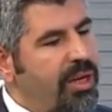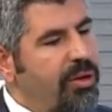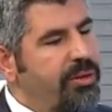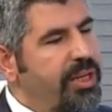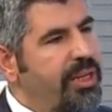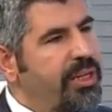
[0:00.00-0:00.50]

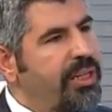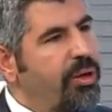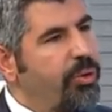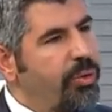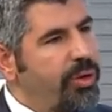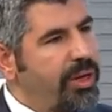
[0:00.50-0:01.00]
özellikle
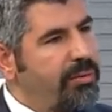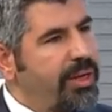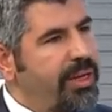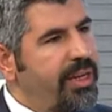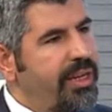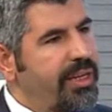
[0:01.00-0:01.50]

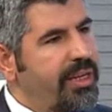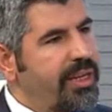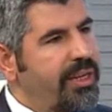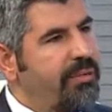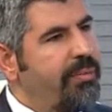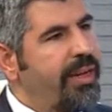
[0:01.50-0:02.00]
öğrenmeyle ilgili,